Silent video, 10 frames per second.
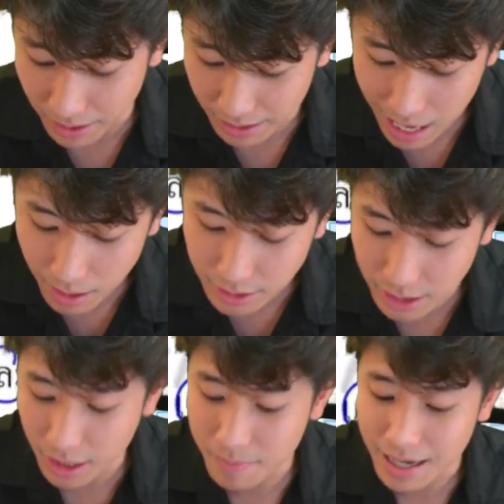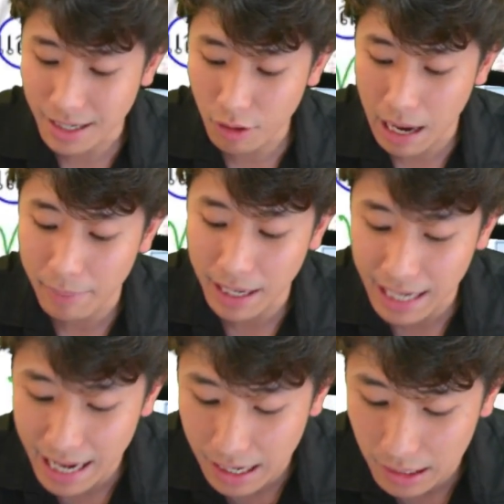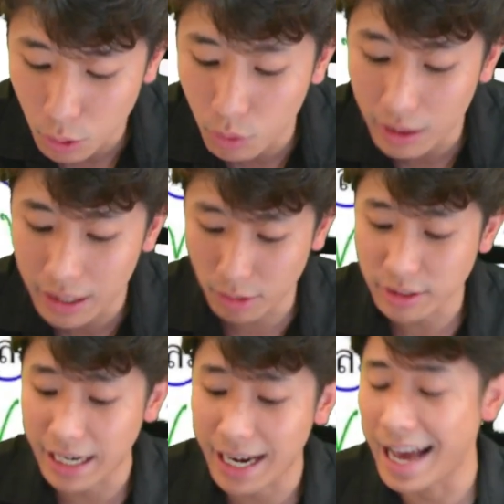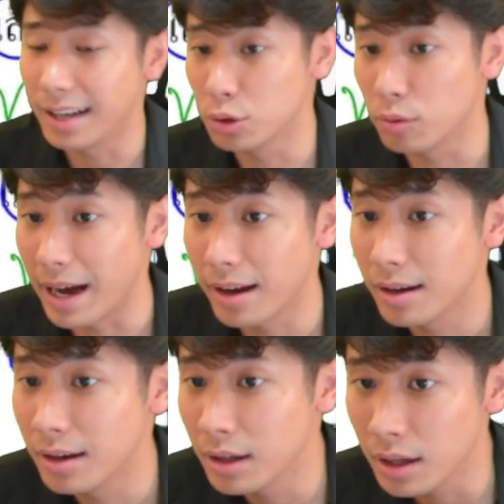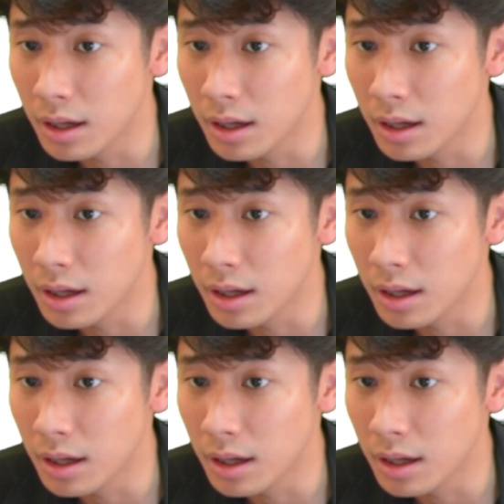เกือบดี แล้วเจอเครื่องหมายเท่ากับอันแรกรู้เลยต้องใช้แล้วถูกไหม